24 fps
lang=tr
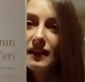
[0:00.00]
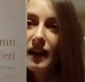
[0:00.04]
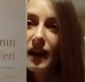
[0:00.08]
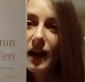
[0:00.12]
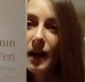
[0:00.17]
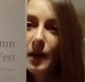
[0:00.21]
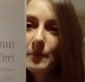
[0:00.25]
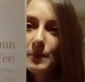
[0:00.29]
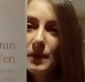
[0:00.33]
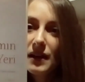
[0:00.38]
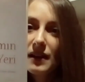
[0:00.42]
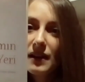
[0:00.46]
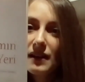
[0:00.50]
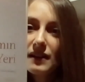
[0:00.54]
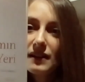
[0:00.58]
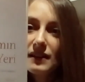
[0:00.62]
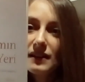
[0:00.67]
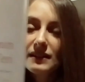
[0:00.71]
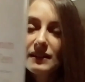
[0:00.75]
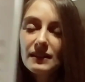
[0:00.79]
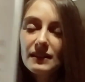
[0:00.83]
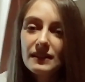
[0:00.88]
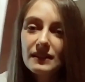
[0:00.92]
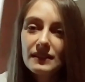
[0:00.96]
Ama
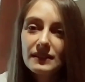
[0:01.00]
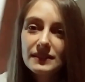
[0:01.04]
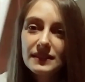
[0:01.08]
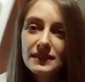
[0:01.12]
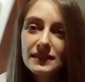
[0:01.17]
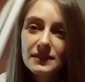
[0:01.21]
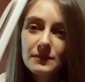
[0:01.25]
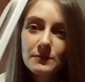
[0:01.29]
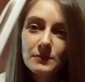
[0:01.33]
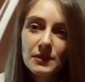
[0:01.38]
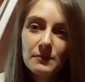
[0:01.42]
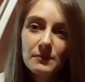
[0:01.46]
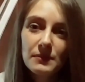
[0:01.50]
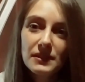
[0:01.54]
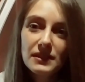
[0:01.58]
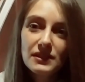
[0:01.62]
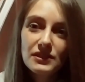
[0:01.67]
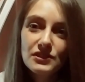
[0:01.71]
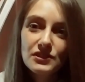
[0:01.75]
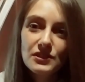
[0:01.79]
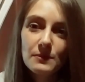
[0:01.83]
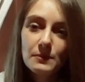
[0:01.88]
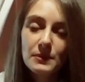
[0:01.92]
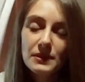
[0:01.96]
e, dediğim gibi
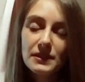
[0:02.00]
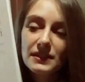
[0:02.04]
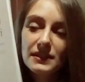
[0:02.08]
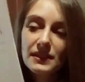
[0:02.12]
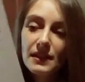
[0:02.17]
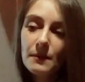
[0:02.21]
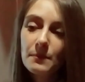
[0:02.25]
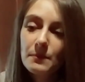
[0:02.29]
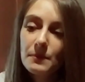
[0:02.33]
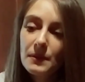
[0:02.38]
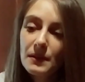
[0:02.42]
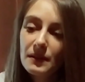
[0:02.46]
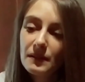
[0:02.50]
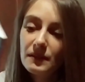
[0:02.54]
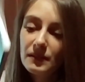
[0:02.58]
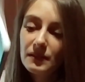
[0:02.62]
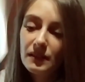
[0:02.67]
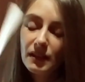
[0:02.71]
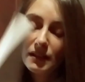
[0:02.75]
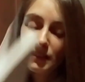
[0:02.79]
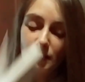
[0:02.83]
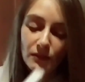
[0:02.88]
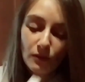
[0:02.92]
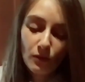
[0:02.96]
ince bir kitap.
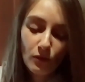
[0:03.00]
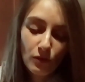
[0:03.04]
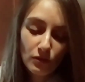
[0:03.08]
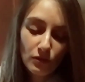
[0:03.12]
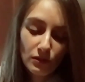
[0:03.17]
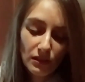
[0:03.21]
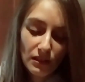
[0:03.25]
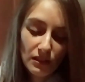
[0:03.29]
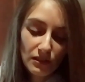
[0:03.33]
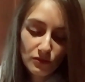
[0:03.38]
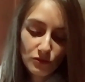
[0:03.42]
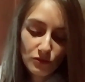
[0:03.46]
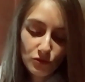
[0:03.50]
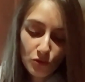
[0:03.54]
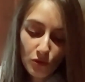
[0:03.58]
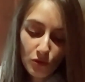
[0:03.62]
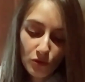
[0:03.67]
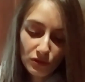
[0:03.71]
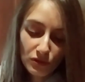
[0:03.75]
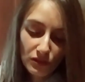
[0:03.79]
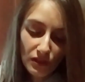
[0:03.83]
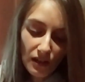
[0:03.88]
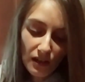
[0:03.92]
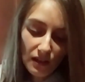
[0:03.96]
Hani öyle
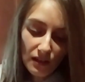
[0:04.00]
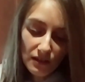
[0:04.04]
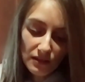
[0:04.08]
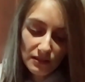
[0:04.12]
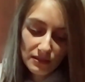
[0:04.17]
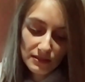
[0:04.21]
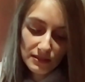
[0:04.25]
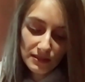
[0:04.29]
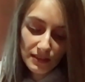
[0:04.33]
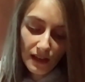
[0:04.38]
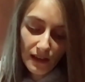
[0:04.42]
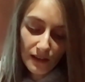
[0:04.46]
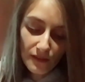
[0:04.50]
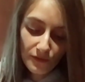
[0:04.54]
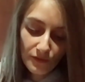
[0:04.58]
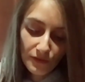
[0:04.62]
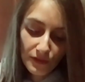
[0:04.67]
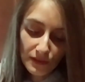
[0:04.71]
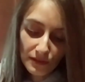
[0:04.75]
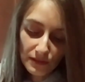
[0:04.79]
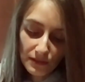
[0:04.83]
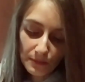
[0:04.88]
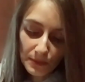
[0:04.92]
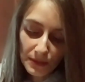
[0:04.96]
çok da
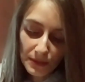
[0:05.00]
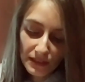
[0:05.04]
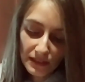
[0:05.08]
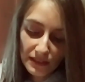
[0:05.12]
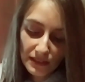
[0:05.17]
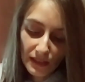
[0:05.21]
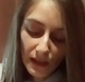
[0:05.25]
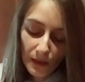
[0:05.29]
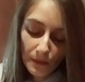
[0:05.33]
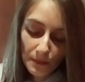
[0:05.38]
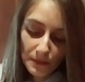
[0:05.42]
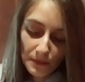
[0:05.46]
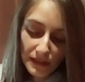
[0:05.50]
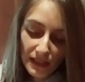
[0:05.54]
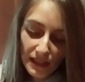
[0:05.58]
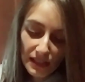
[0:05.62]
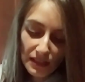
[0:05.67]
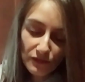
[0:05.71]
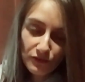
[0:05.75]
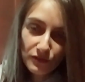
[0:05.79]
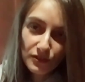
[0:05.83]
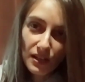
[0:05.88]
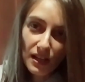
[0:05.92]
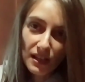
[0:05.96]
sayfalı bir kitap
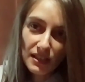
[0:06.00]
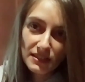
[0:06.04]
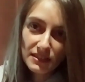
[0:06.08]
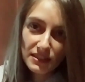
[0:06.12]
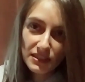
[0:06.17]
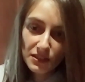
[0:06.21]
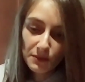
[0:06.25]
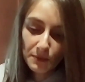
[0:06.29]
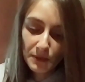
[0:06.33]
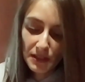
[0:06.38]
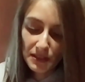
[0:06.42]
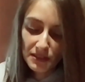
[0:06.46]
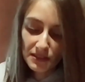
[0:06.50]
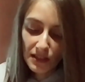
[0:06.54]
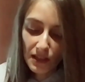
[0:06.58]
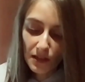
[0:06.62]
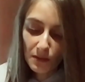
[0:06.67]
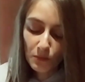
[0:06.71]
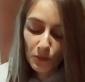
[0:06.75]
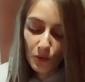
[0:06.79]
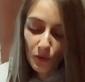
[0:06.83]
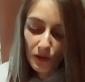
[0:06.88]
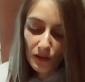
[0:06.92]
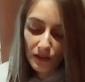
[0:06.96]
değil. Fransız bir
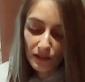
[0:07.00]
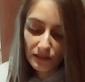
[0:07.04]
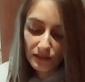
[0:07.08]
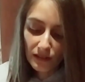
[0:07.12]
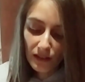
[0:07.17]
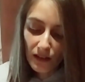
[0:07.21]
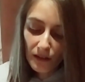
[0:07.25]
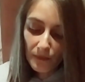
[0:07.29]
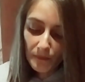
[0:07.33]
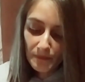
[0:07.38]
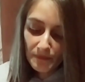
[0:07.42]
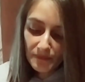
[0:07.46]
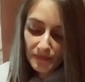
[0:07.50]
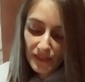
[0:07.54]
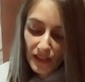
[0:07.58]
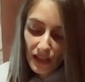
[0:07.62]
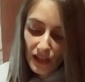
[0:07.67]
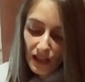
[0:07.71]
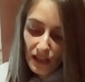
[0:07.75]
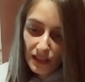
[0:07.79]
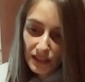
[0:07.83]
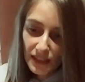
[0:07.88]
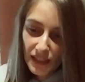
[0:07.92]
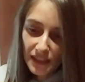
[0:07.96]
yazar bu arada.
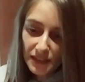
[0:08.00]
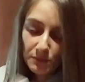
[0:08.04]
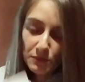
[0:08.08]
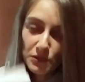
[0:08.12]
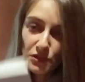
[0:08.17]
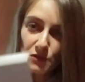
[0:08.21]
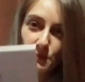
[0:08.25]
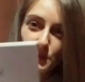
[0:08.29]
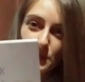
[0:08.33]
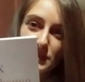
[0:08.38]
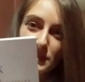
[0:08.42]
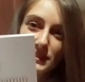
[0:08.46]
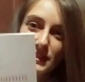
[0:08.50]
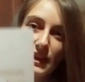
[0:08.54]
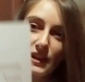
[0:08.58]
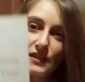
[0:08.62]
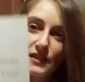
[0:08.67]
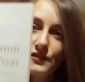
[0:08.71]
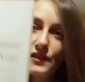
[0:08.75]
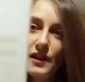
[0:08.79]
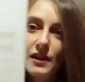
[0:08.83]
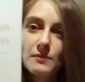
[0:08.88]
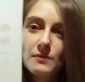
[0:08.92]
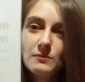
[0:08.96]
71
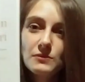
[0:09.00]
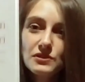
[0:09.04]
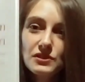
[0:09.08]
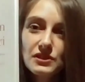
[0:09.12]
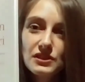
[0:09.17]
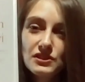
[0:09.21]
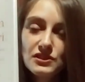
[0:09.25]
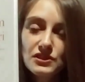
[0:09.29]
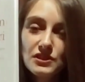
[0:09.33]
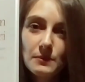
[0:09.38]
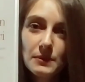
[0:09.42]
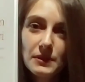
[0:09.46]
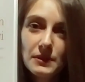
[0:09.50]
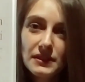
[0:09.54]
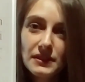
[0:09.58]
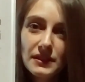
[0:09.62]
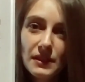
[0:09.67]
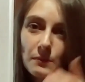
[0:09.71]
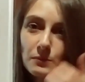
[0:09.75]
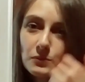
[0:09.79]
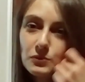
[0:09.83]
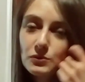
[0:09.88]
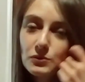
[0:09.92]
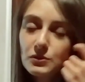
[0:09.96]
sayfaymış ince bir
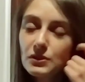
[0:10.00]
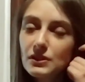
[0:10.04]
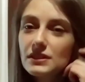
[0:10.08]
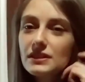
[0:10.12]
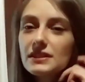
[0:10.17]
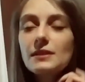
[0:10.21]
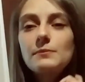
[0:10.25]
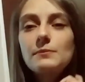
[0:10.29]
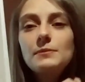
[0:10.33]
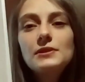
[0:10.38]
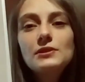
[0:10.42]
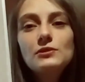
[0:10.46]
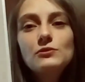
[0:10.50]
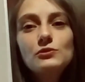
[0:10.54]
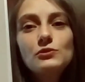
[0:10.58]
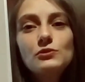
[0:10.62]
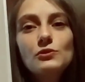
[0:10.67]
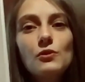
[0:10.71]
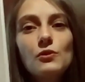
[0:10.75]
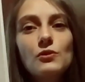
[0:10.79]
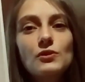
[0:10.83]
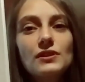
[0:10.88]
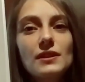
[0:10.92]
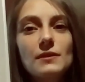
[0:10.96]
kitap. Bu da yine bir günde
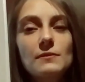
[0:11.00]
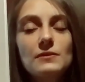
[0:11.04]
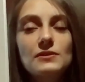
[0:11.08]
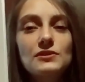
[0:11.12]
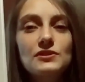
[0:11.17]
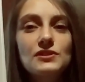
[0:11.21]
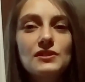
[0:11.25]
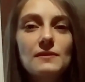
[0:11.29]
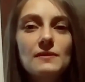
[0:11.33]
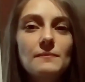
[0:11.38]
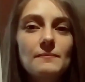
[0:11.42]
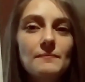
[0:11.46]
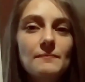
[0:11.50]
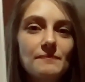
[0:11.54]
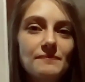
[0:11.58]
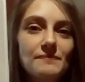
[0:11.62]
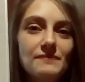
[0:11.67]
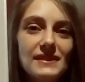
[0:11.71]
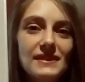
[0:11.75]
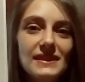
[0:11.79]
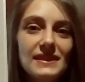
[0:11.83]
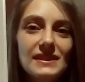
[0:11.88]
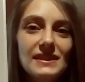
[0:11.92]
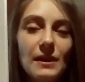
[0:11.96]
okuyabileceğim
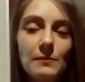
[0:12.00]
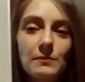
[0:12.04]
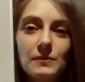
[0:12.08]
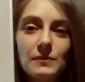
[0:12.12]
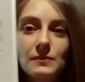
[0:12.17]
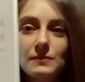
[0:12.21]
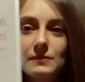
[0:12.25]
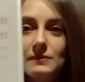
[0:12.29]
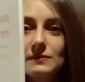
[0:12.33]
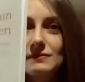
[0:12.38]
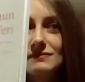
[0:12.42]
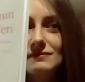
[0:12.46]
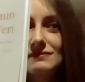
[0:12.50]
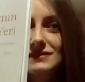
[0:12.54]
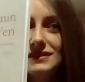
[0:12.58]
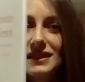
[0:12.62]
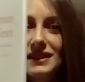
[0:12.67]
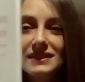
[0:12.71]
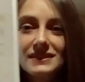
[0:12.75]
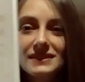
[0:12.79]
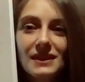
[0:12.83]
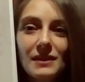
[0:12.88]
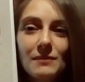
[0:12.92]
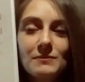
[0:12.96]

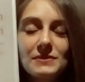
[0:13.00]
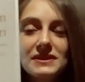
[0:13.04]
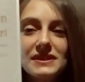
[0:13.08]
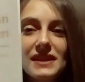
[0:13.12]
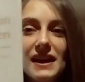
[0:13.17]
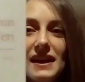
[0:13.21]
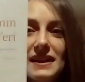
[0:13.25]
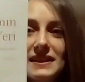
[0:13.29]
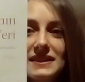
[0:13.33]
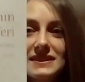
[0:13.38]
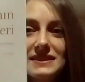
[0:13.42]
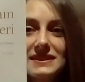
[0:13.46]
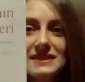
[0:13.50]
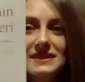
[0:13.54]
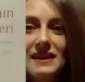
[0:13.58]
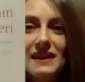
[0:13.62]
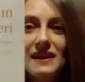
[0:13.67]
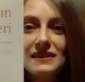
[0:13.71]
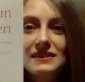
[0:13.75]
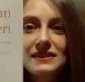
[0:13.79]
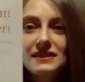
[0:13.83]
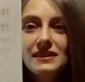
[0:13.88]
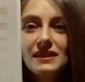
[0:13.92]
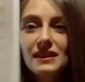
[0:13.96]
kitaplardan bir tanesi
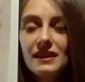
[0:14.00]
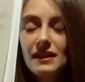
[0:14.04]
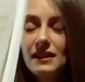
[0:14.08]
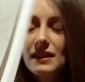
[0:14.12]
yani.